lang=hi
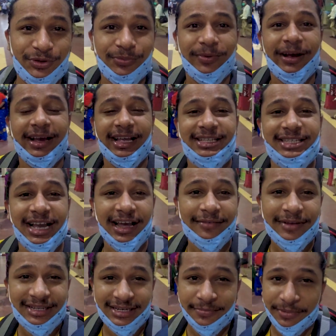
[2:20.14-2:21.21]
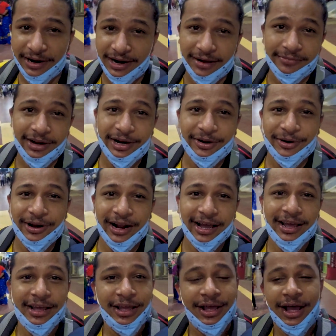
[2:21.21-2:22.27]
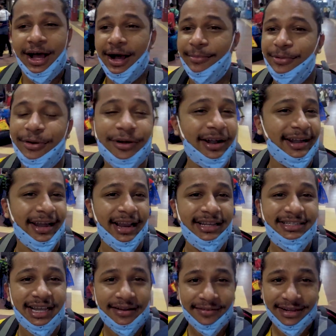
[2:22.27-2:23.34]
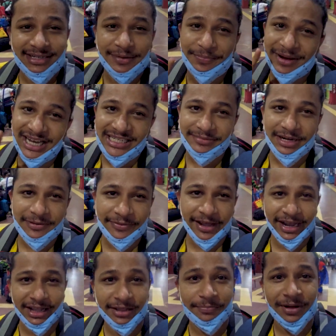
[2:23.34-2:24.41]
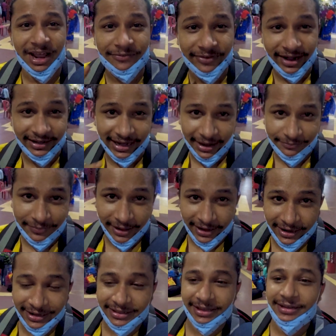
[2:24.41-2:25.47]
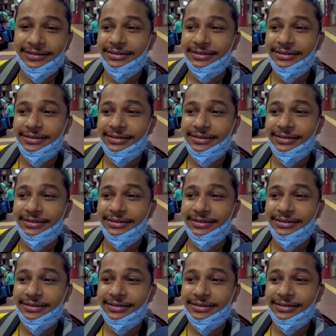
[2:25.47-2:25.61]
सुबह के चार बज के पंद्रह मिनट हो रहा है हम लोग का ट्रेन चार बज के पाँच मिनट पे आ गया था परफेक्ट टाइम पे आ गया था